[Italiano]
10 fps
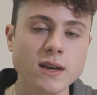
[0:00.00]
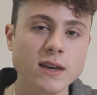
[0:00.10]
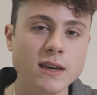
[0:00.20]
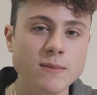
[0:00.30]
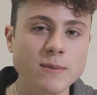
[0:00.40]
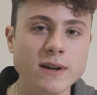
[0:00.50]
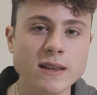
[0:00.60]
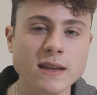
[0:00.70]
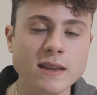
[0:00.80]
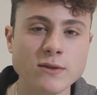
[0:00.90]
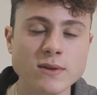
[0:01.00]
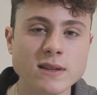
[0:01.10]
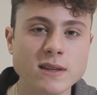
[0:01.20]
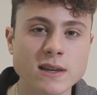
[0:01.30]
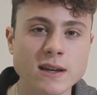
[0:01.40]
che mi parte da dietro la
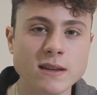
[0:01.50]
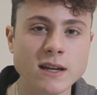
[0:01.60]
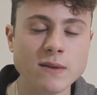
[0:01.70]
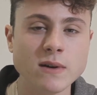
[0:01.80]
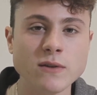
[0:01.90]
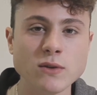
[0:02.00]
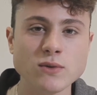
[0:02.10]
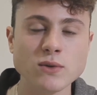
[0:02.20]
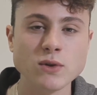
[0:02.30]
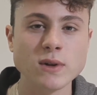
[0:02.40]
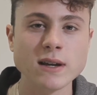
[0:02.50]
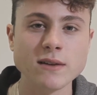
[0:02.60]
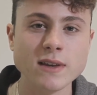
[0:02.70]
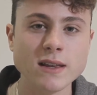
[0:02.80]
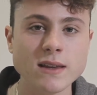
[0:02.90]
schiena e arriva fino sotto la
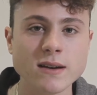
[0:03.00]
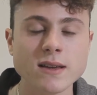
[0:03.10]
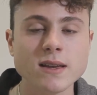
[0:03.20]
caviglia.